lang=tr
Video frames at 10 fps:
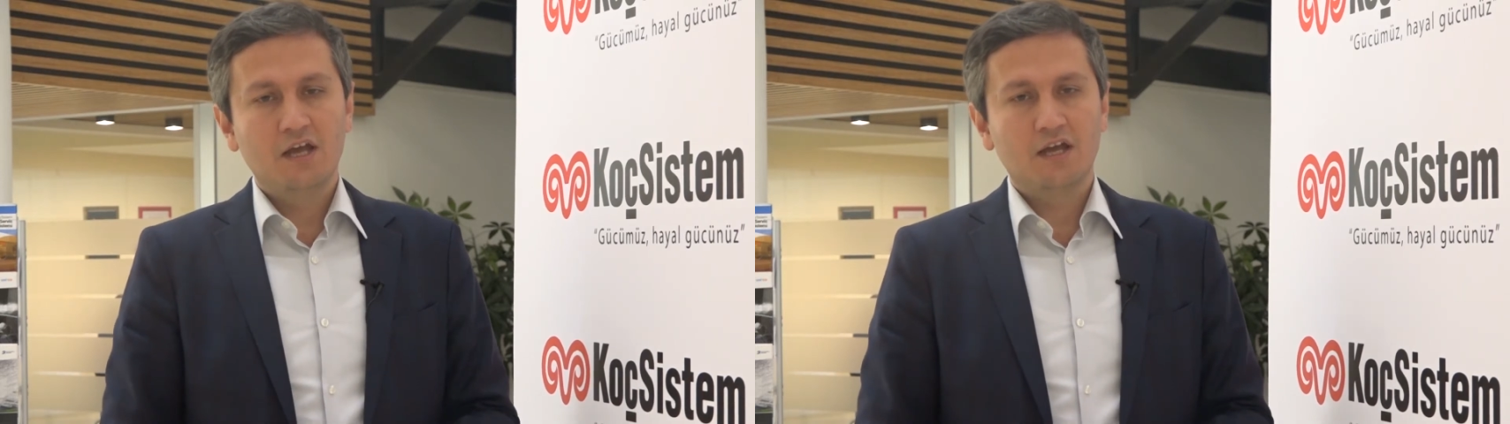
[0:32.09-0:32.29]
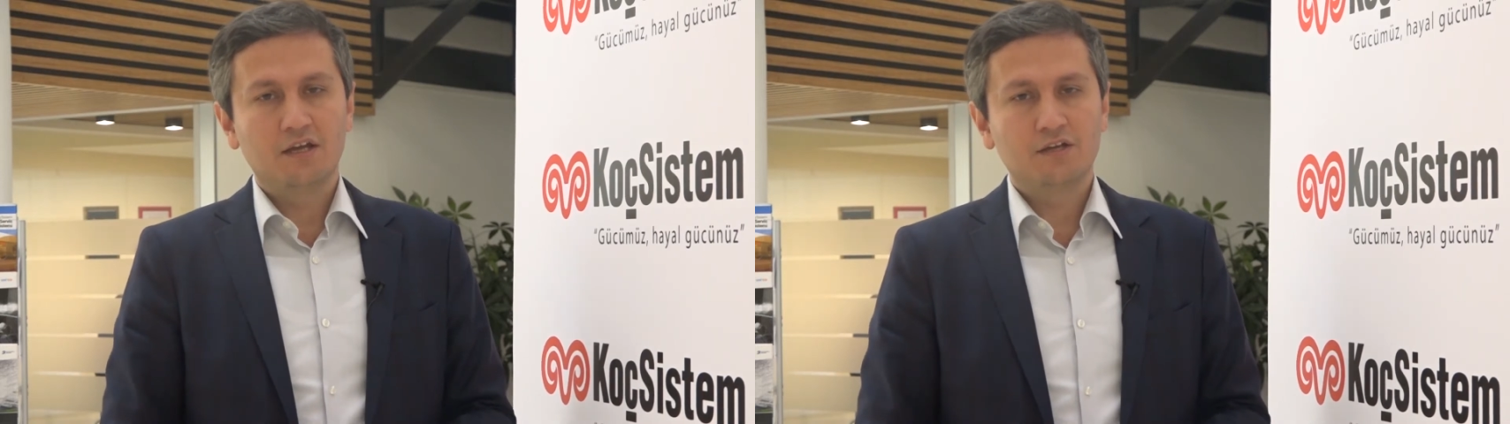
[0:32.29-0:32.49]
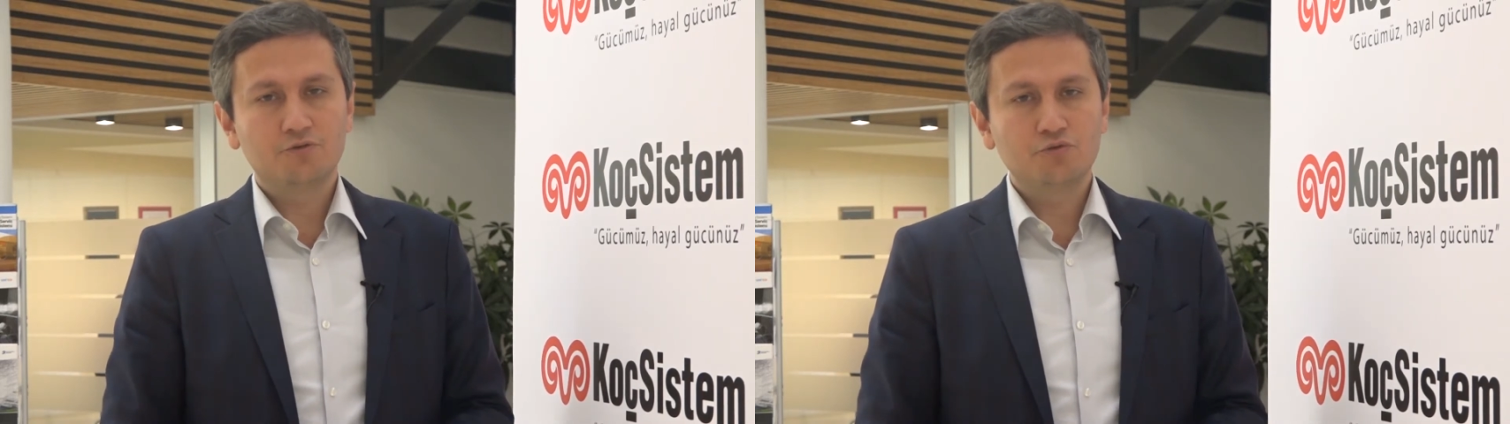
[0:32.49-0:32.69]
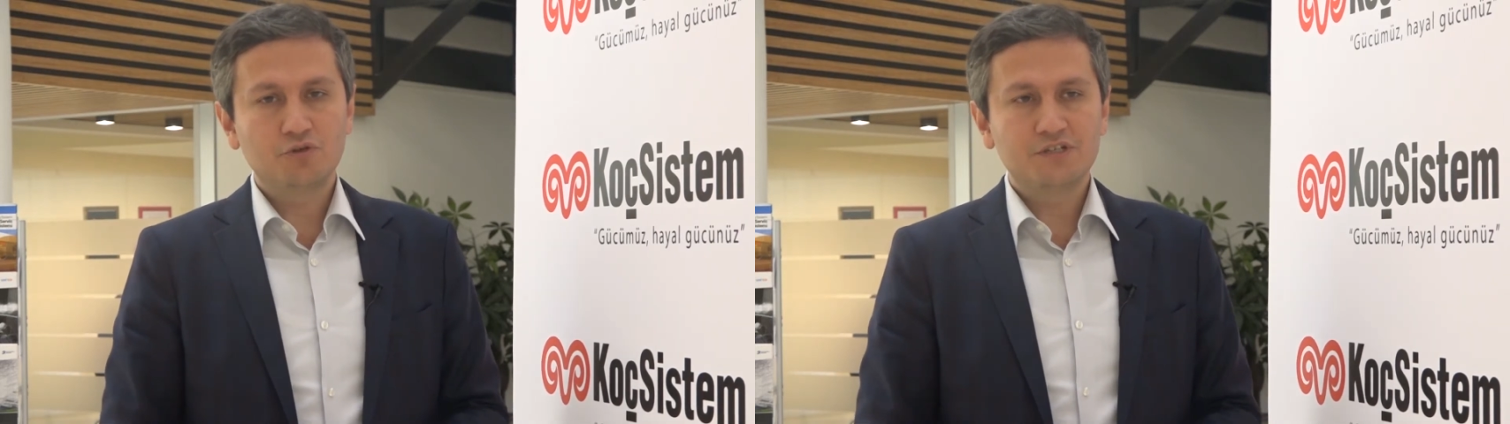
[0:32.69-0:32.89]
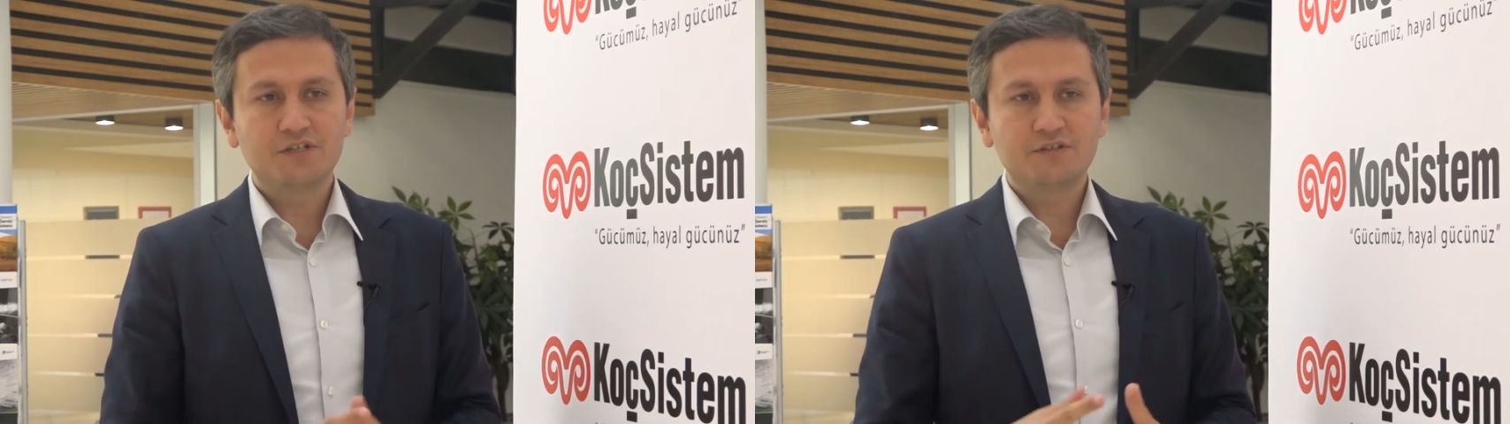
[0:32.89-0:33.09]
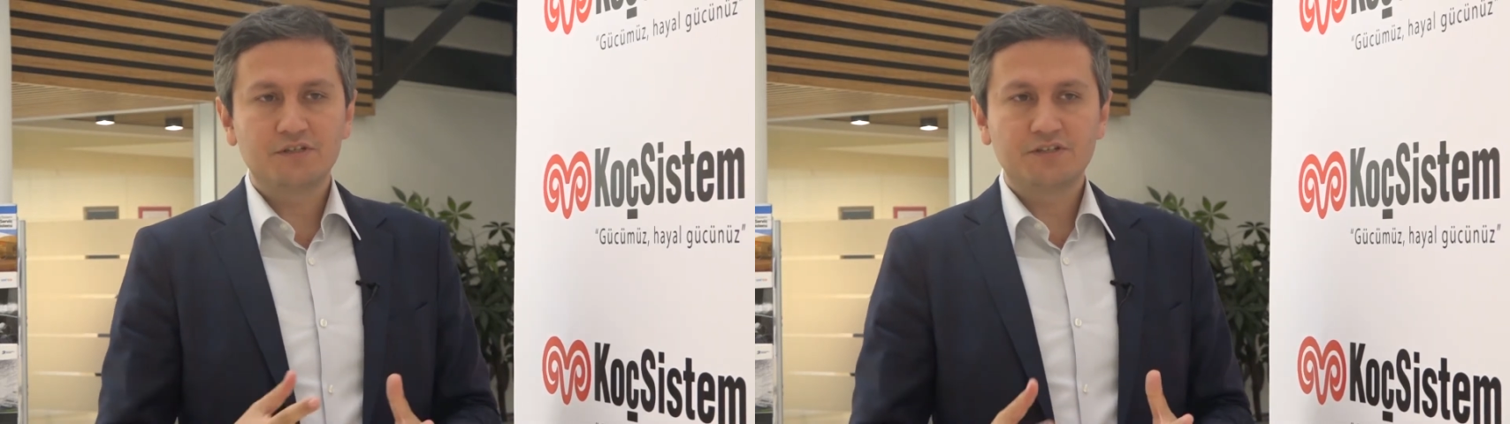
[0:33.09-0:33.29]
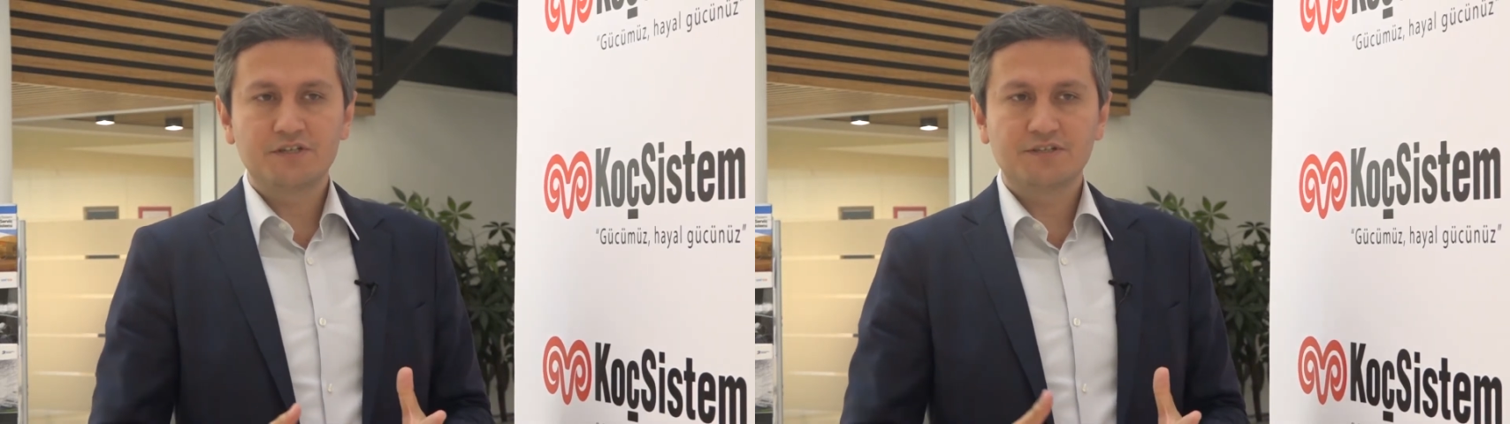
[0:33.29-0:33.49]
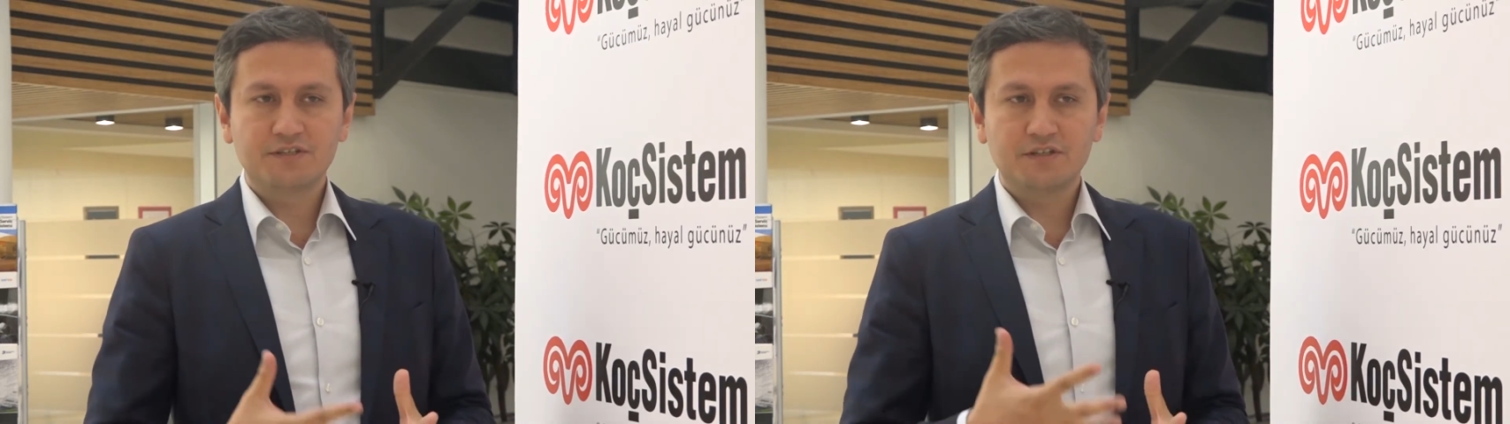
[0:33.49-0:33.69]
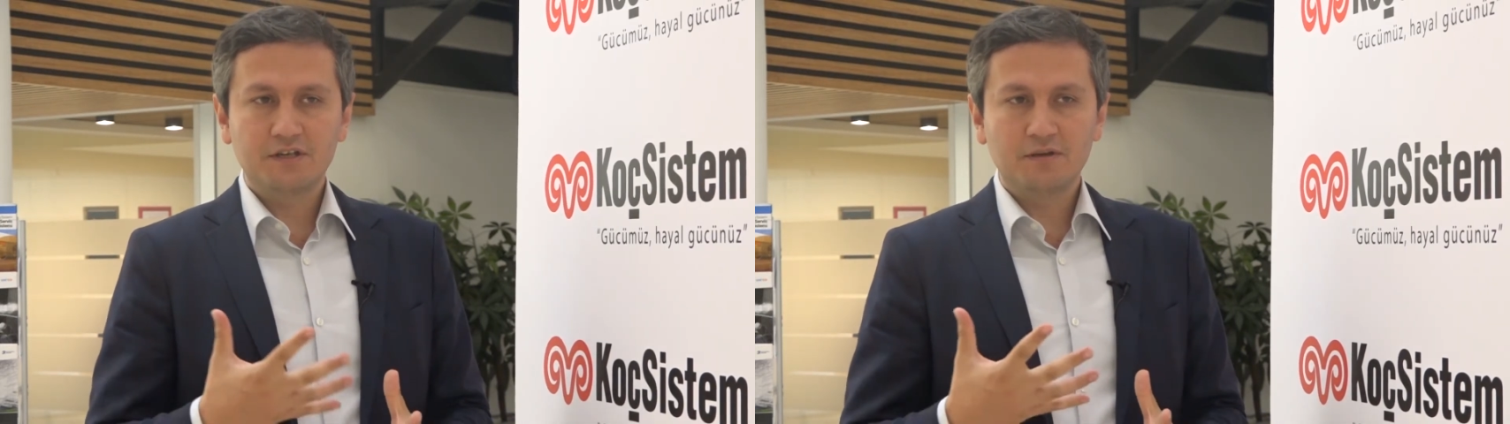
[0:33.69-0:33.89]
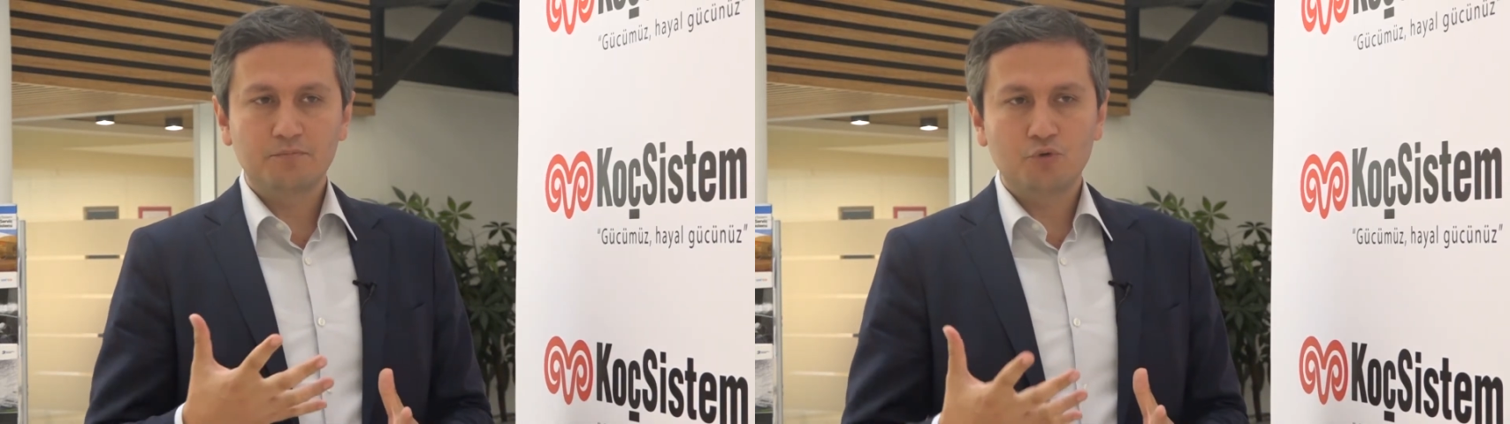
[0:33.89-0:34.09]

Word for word: ee, çünkü işin içerisinde